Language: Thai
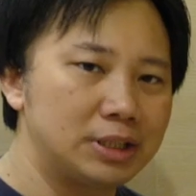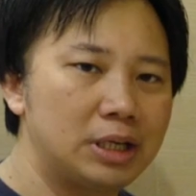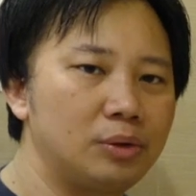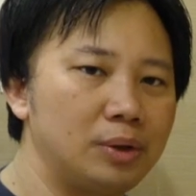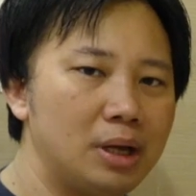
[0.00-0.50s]
งก์ชั
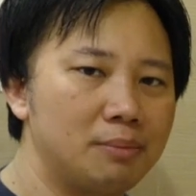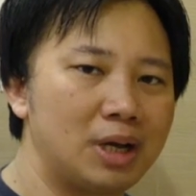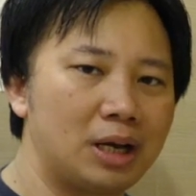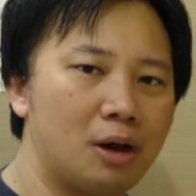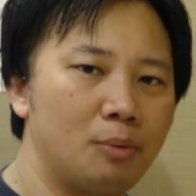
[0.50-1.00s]
นตัวนี้
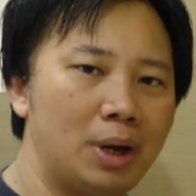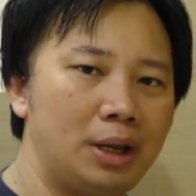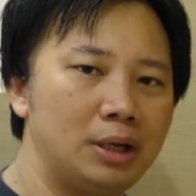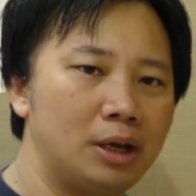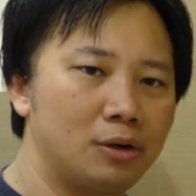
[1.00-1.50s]
มันเอาไว้
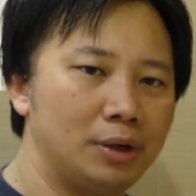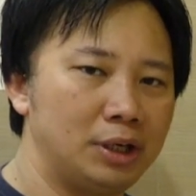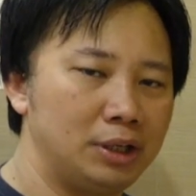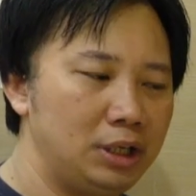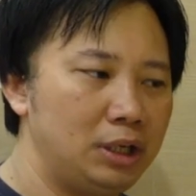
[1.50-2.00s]
ในกรณี
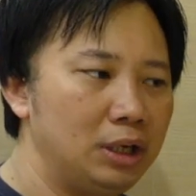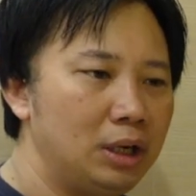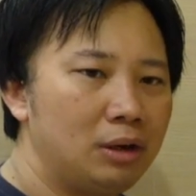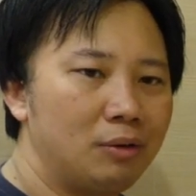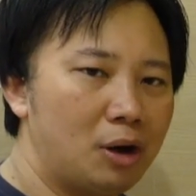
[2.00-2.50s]
ที่
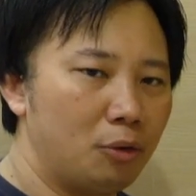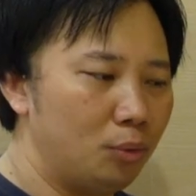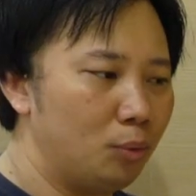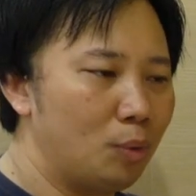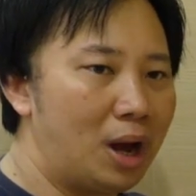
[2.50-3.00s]
เรา
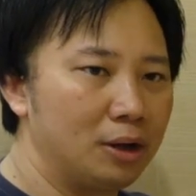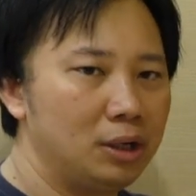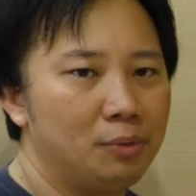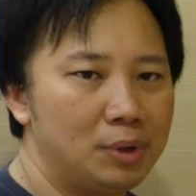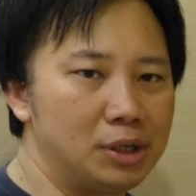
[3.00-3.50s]
วางเค
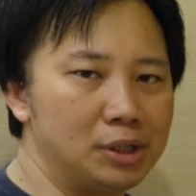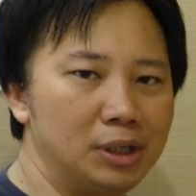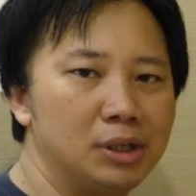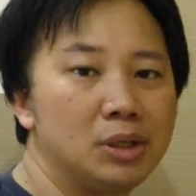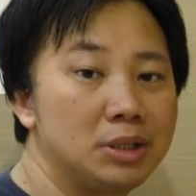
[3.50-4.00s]
รื่องไว้เฉ
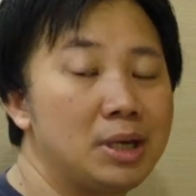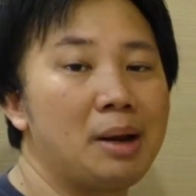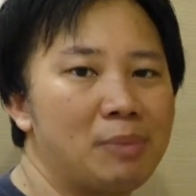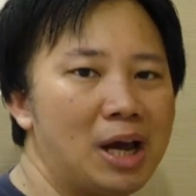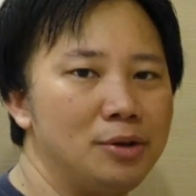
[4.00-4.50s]
ยๆเครื่อง
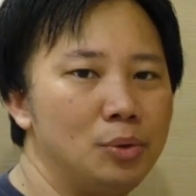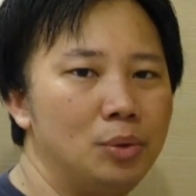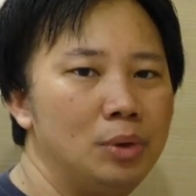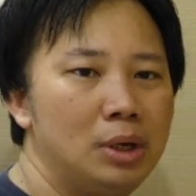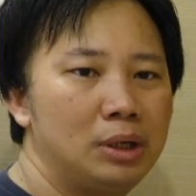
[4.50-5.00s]
Standby อยู่
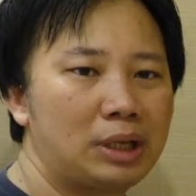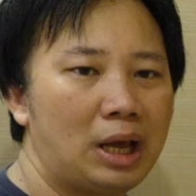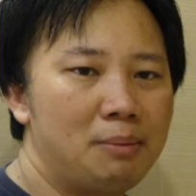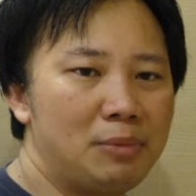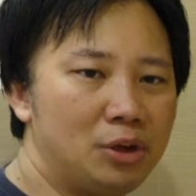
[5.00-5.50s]

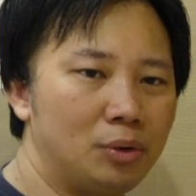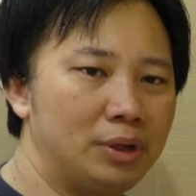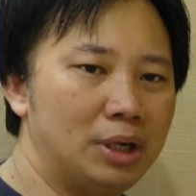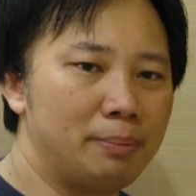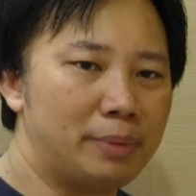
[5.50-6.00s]
ถ้ามีคน
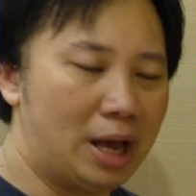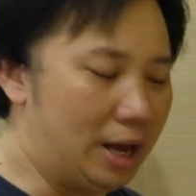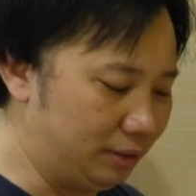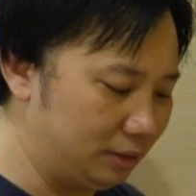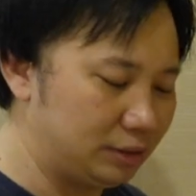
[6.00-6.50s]
เดินผ่า
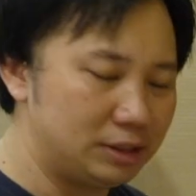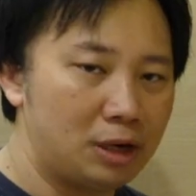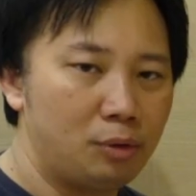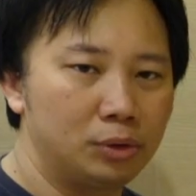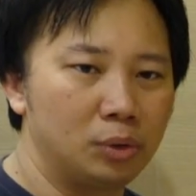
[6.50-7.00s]
น
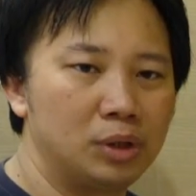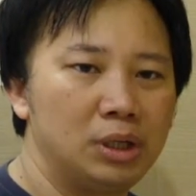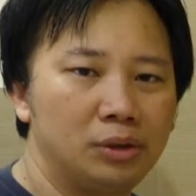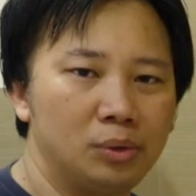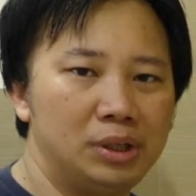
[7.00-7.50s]
เจ้าตัวเค
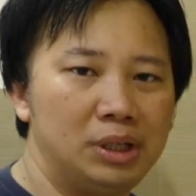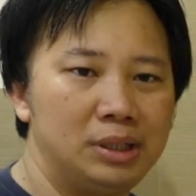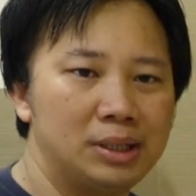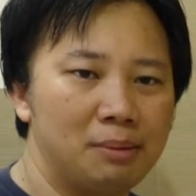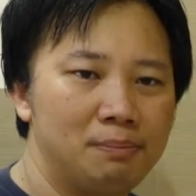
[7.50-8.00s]
รื่องตัวนี้
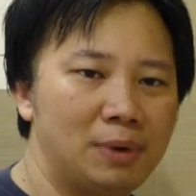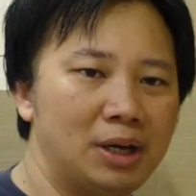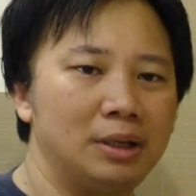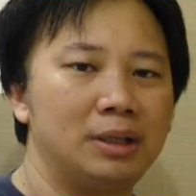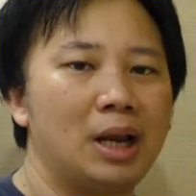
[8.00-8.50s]
จะเปิ
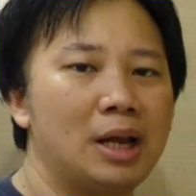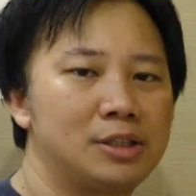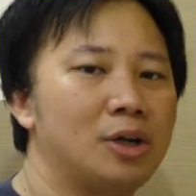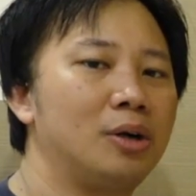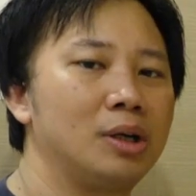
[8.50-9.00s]
ดหน้า
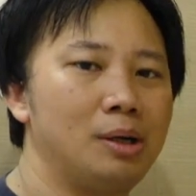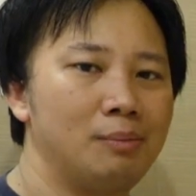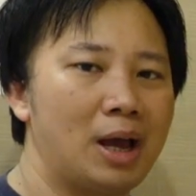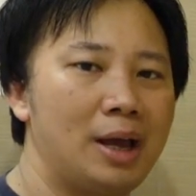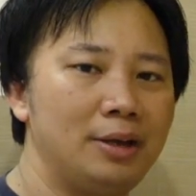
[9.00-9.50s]
จอขึ้น
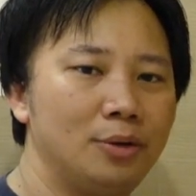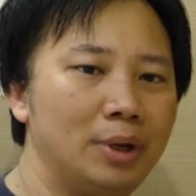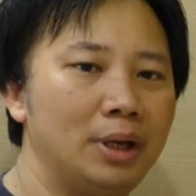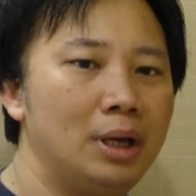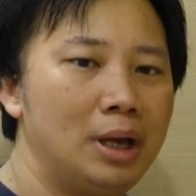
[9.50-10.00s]
มาให้โดย
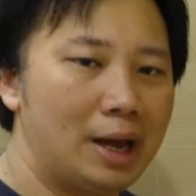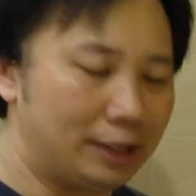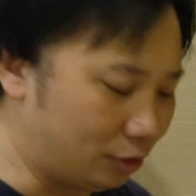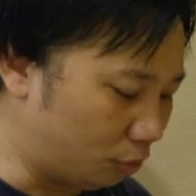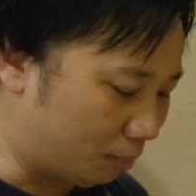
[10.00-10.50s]
อั
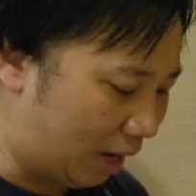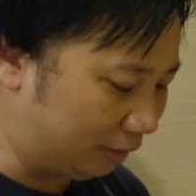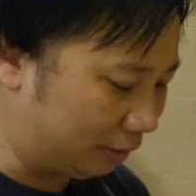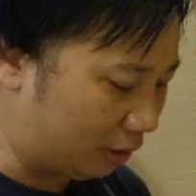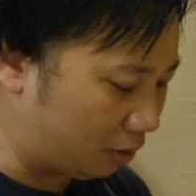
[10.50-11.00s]
ตโนมั
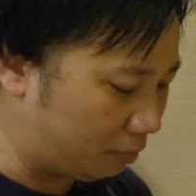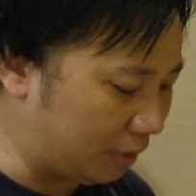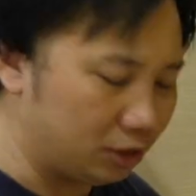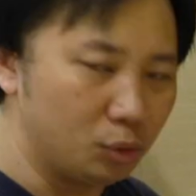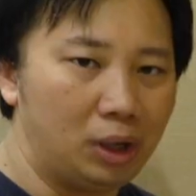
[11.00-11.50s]
ติแล้วก็
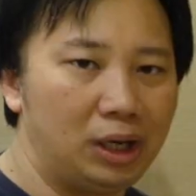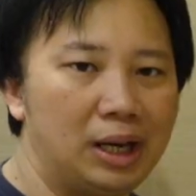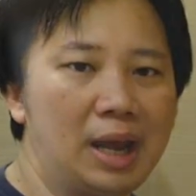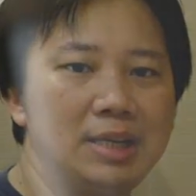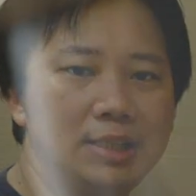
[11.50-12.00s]
มีตัว light